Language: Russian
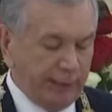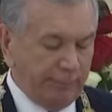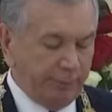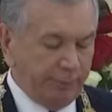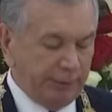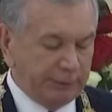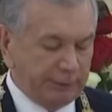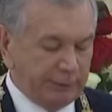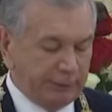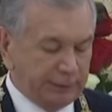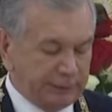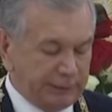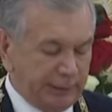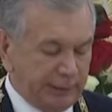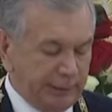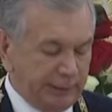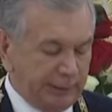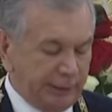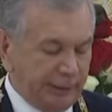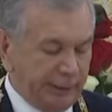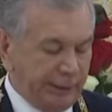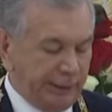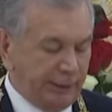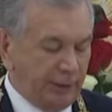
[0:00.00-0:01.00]
потенциал
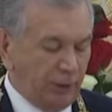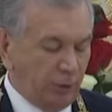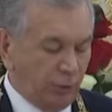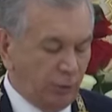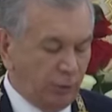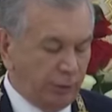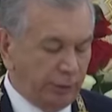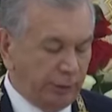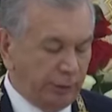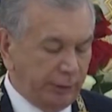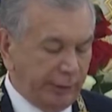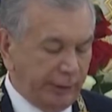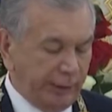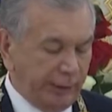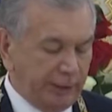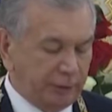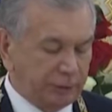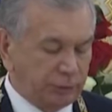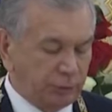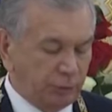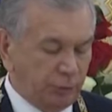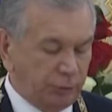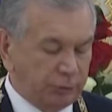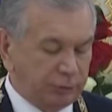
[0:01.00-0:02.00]
региона,
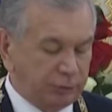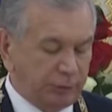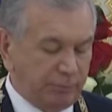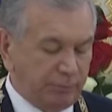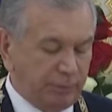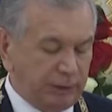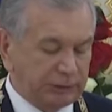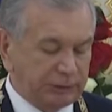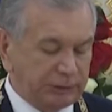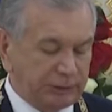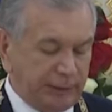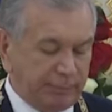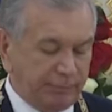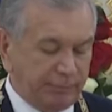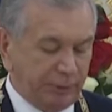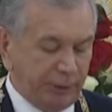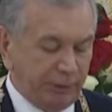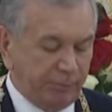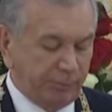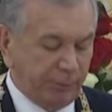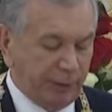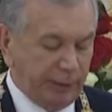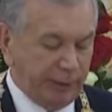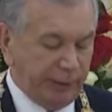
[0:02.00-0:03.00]
реализуются масштабные
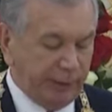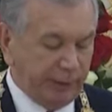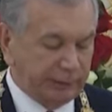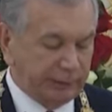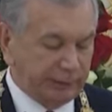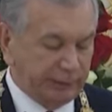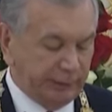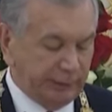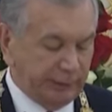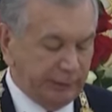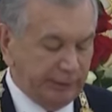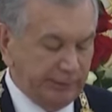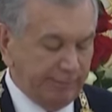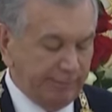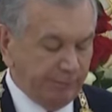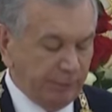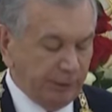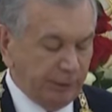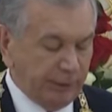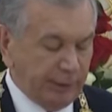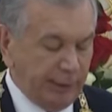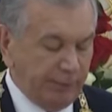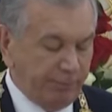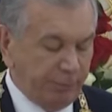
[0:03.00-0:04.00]
проекты
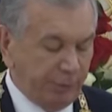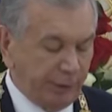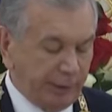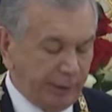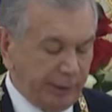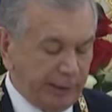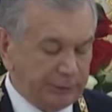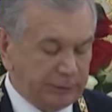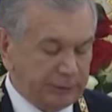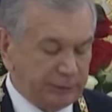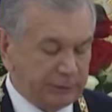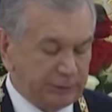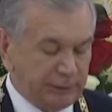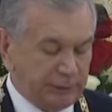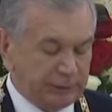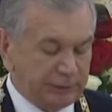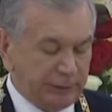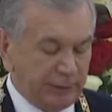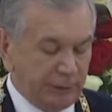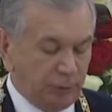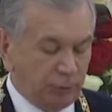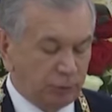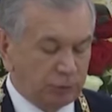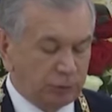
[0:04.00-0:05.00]
кооперации,
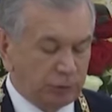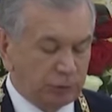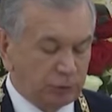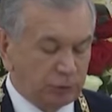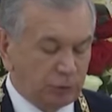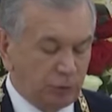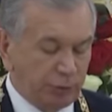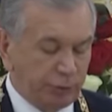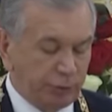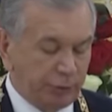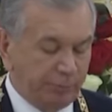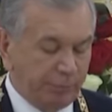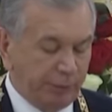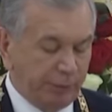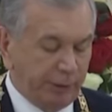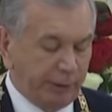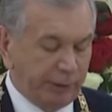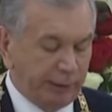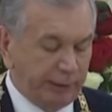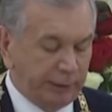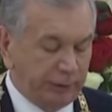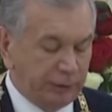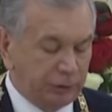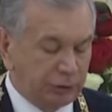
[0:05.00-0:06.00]
создаются зоны
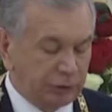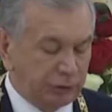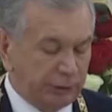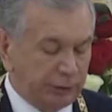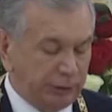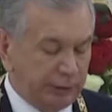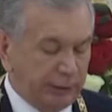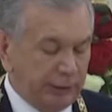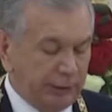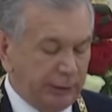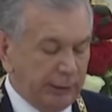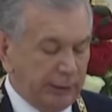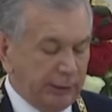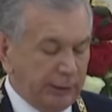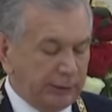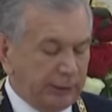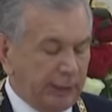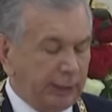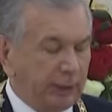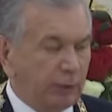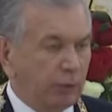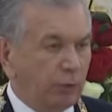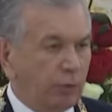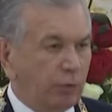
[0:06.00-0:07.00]
приграничной
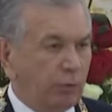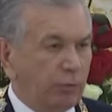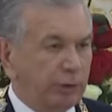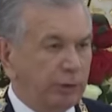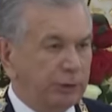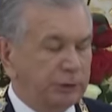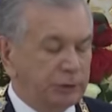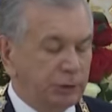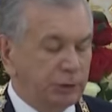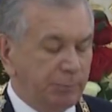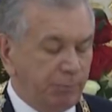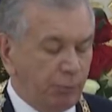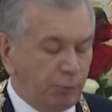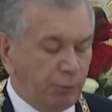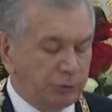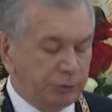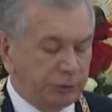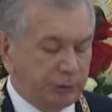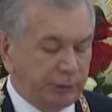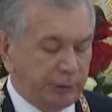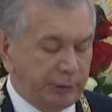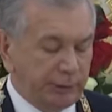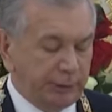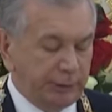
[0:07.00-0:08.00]
торговли,
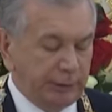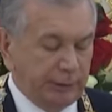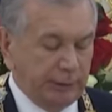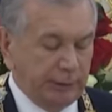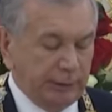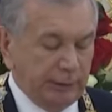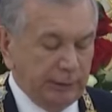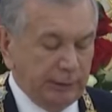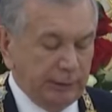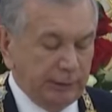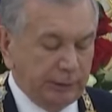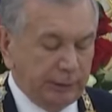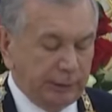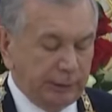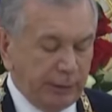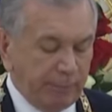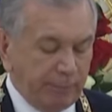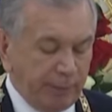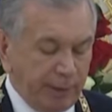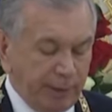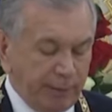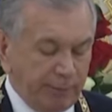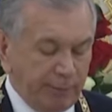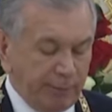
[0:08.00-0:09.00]
цепочки
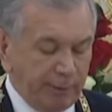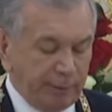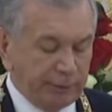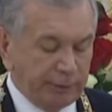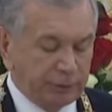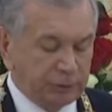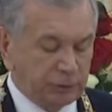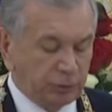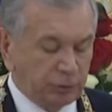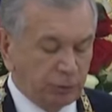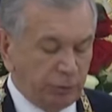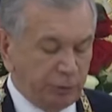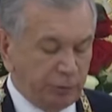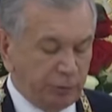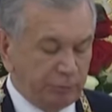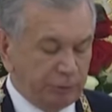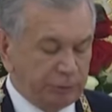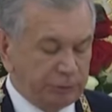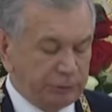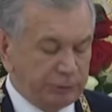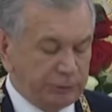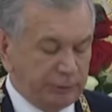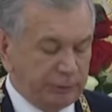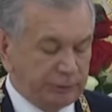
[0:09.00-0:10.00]
добавленной
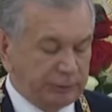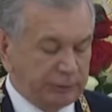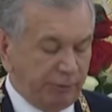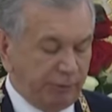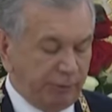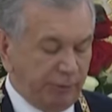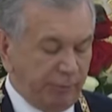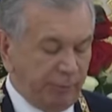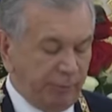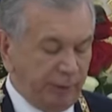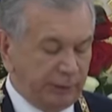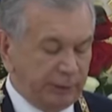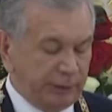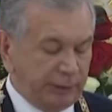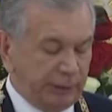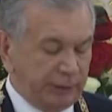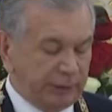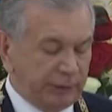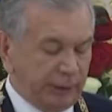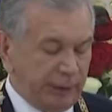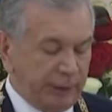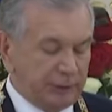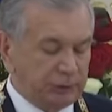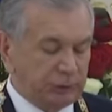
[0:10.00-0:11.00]
стоимости, современная
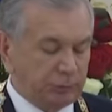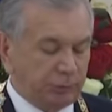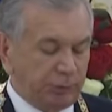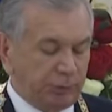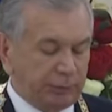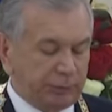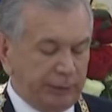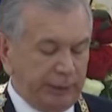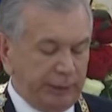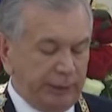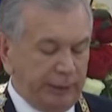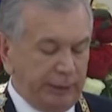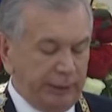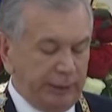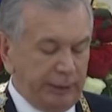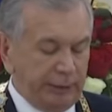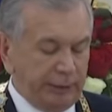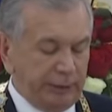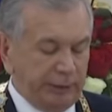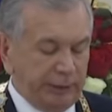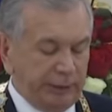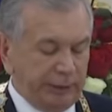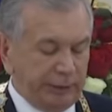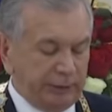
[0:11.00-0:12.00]
транспортная и
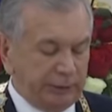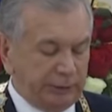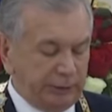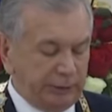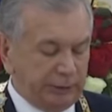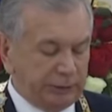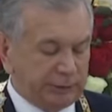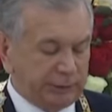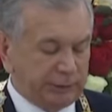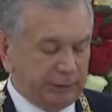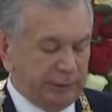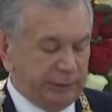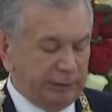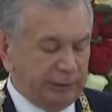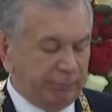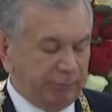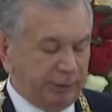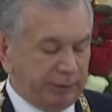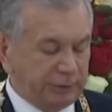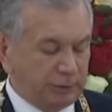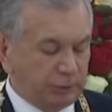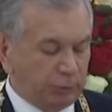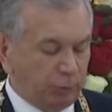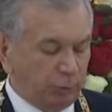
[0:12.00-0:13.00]
энергетическая
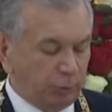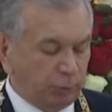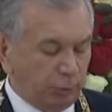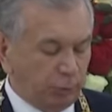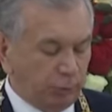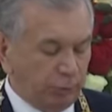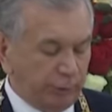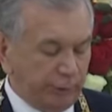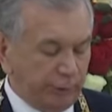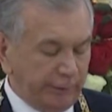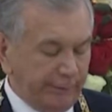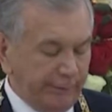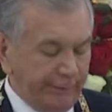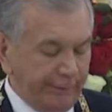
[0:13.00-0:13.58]
инфраструктура.